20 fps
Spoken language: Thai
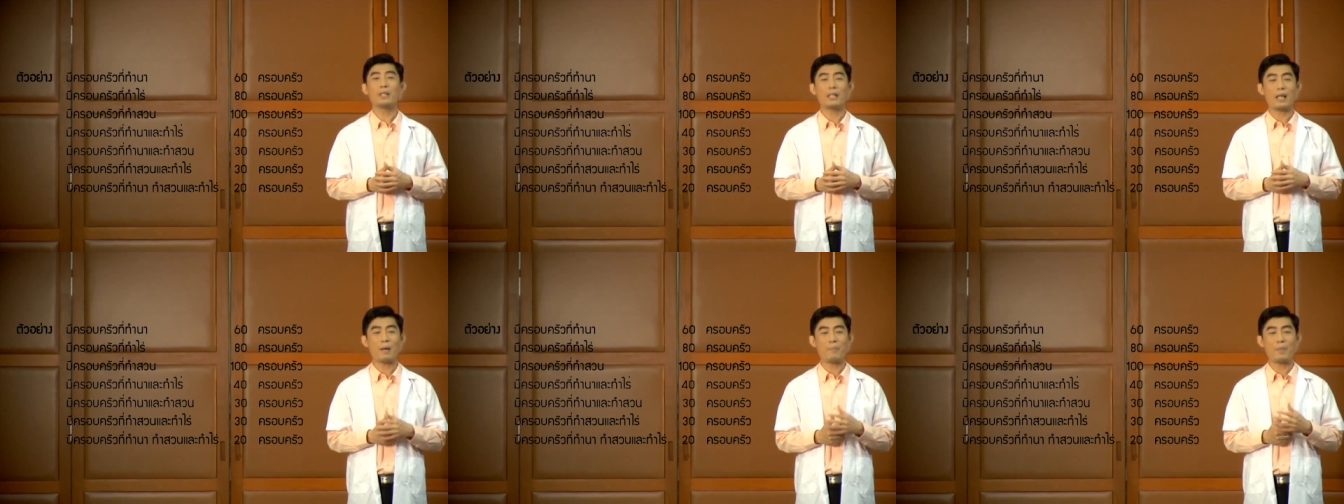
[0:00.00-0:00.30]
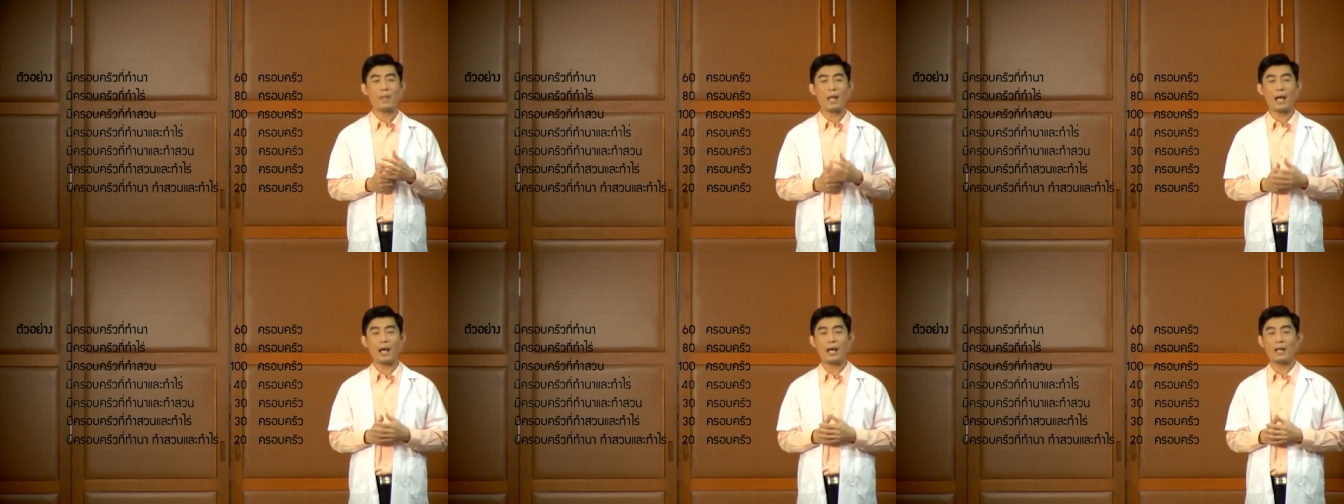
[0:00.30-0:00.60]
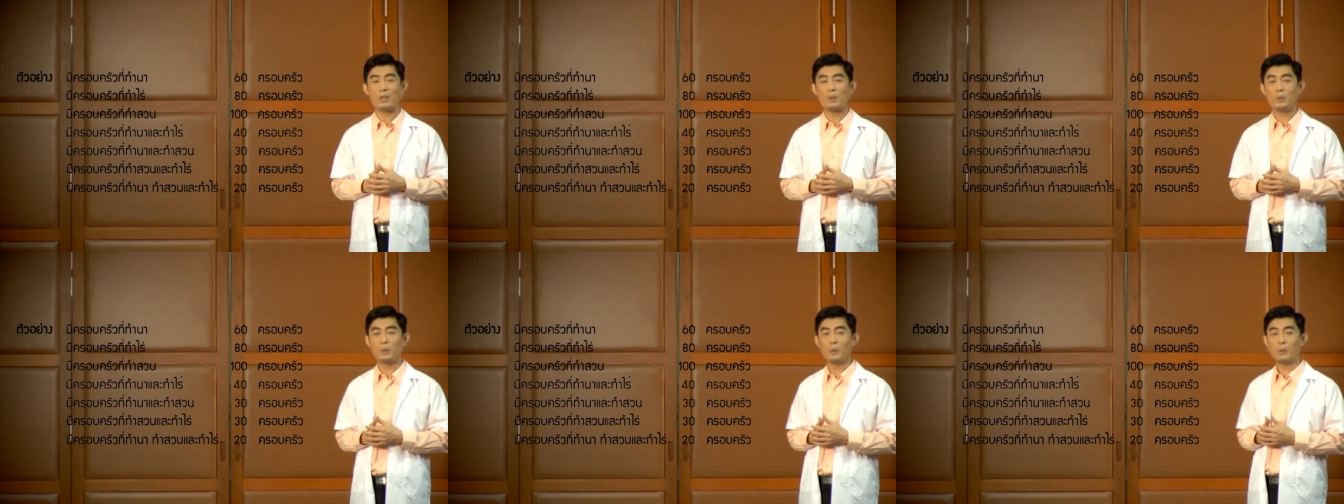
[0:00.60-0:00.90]
มีทำนา
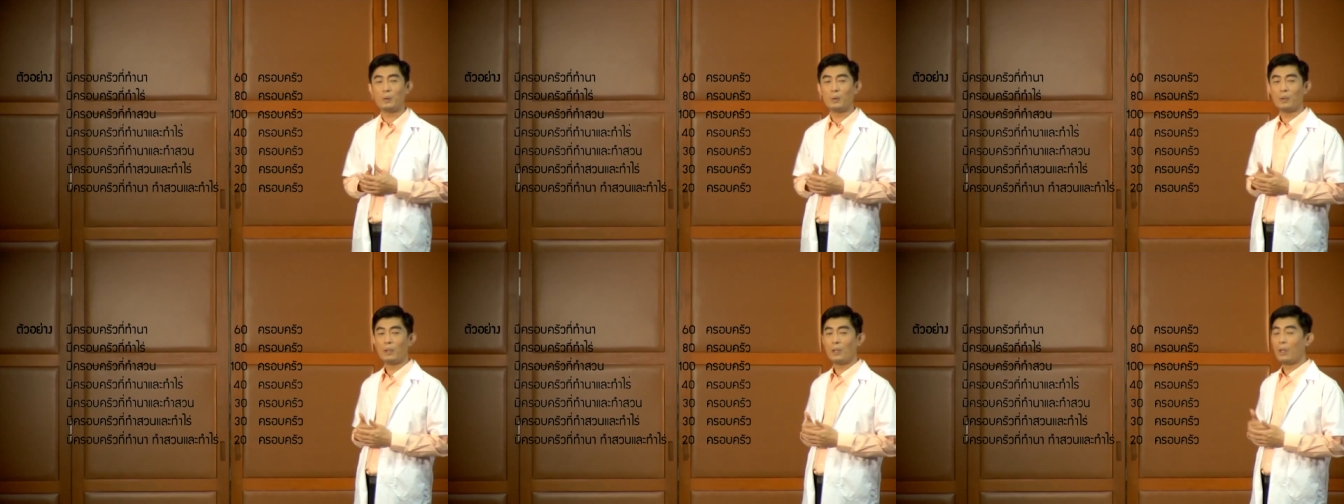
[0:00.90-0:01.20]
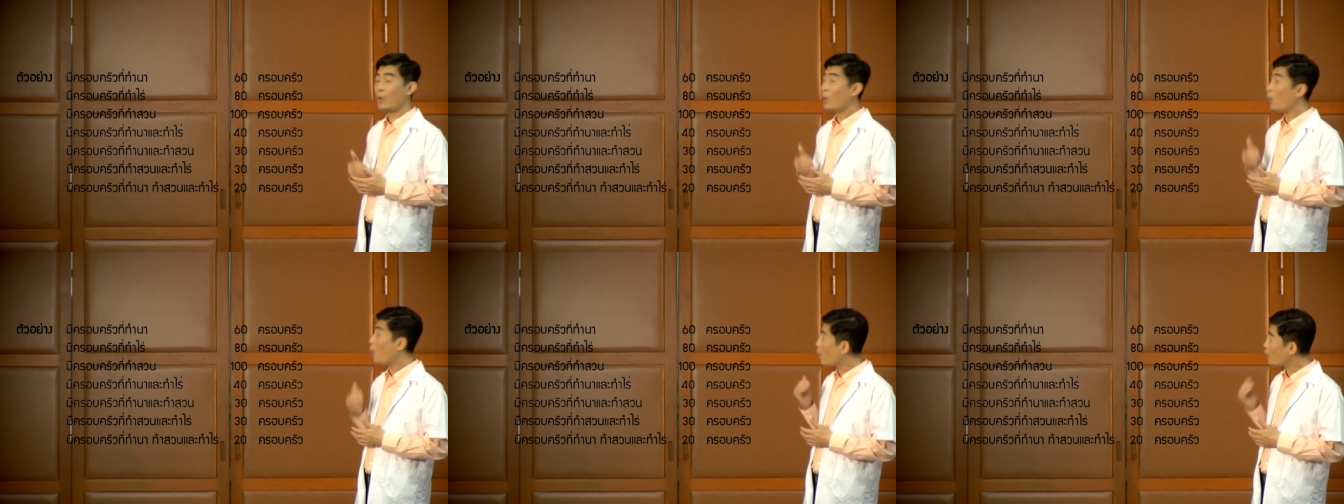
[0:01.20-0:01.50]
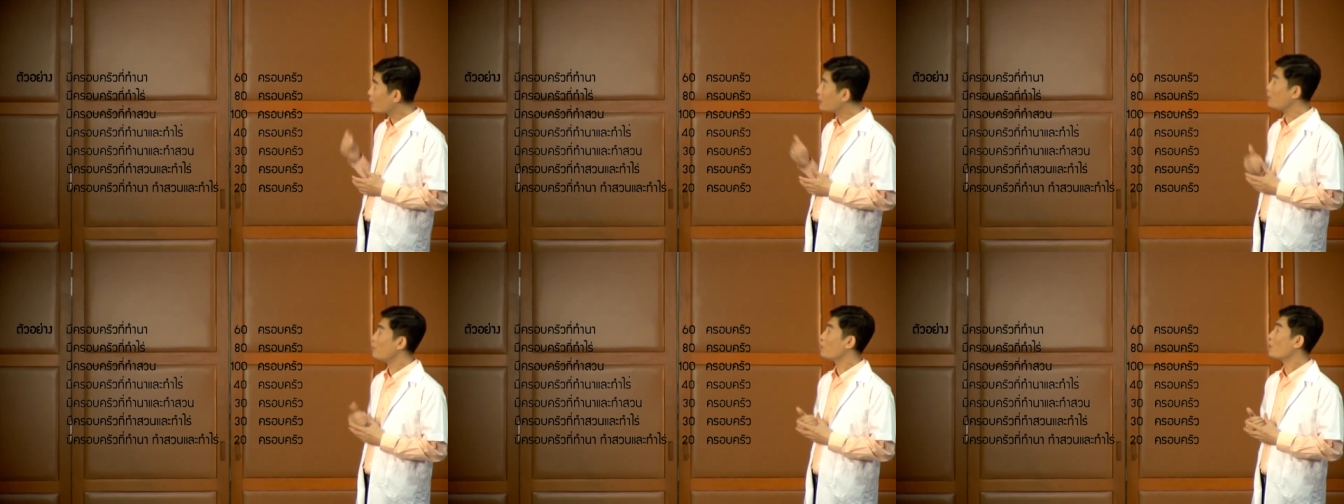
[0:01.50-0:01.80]
อยู่
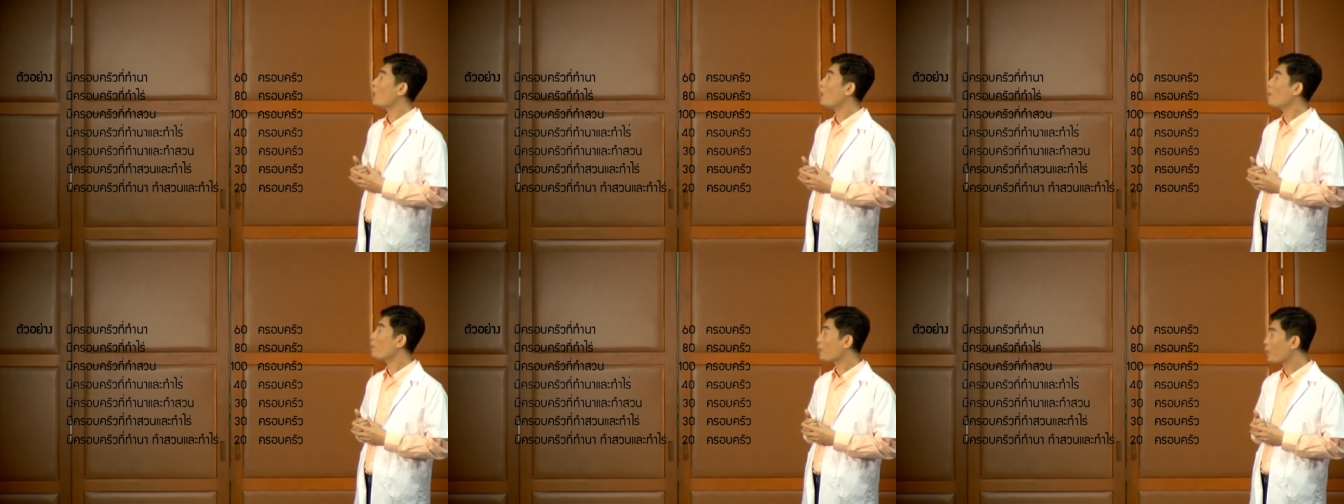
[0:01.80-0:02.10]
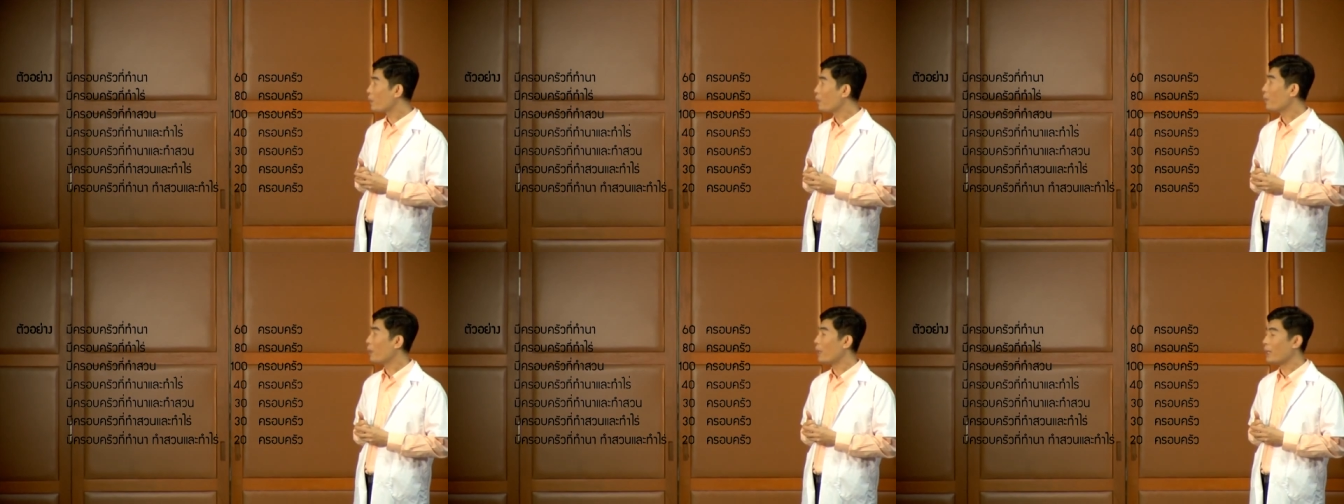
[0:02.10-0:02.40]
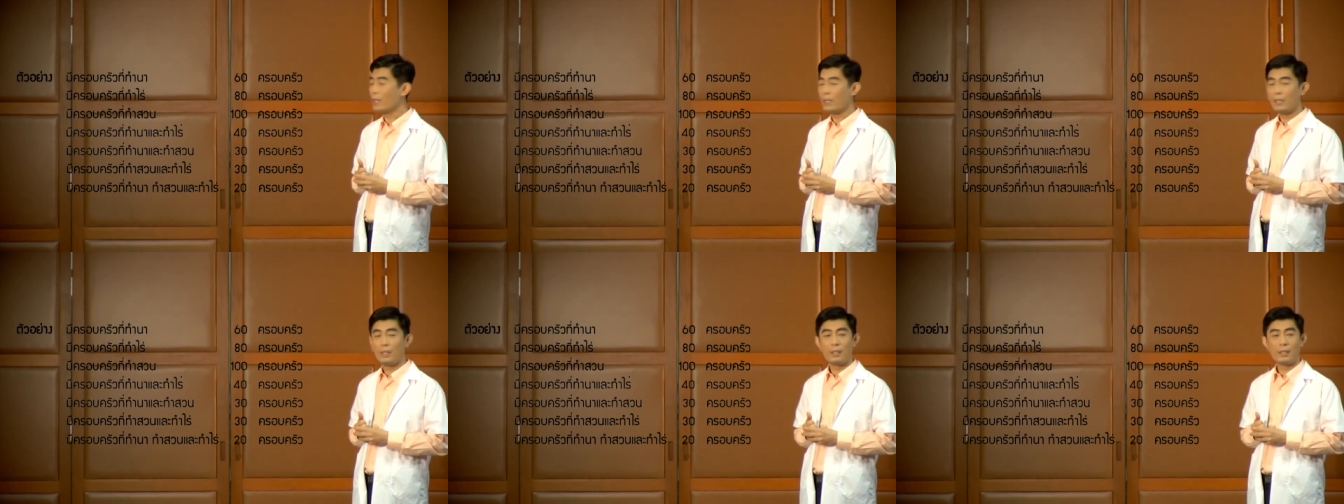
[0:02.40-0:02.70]
60 ครอบครัว
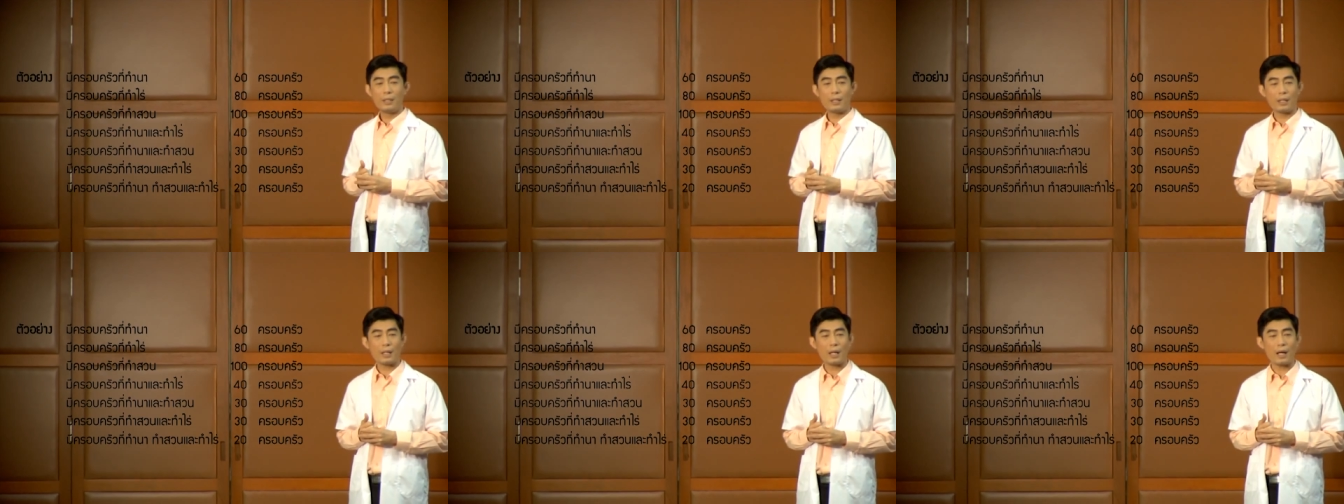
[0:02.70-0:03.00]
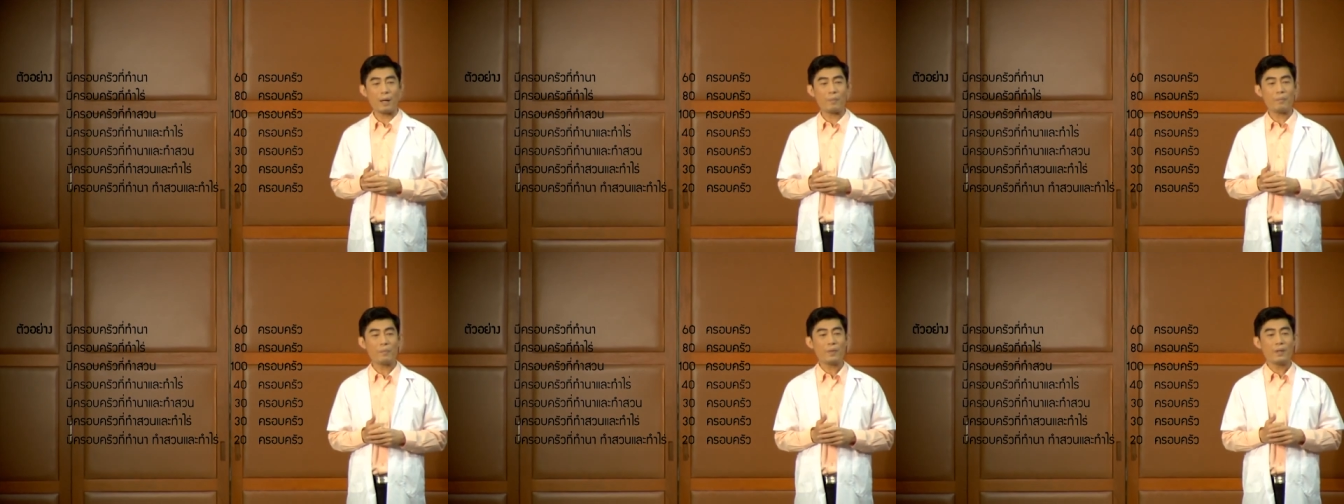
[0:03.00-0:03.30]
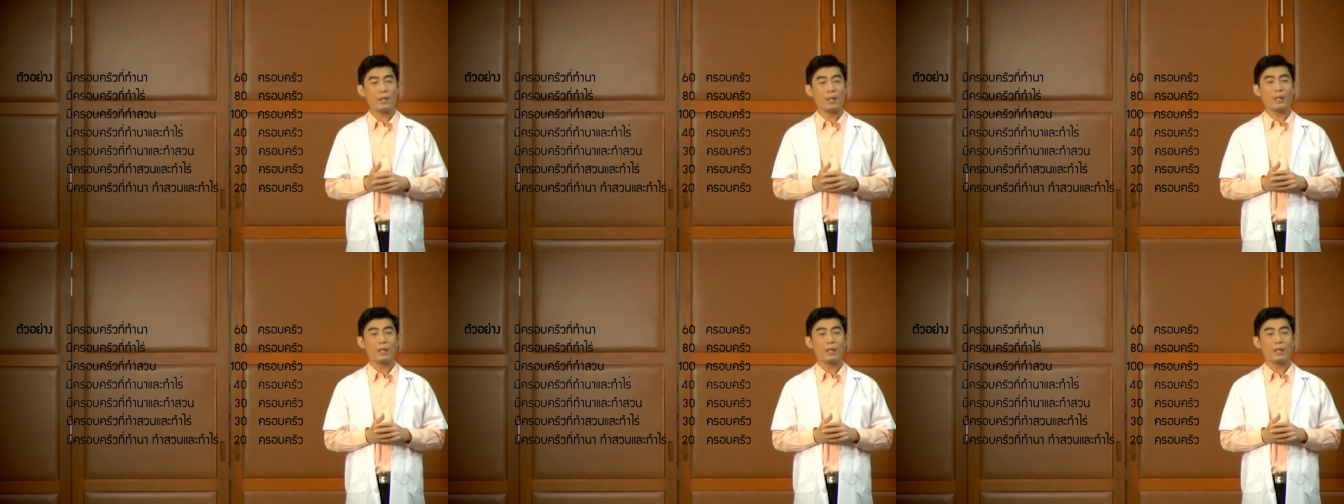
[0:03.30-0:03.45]
นะครับ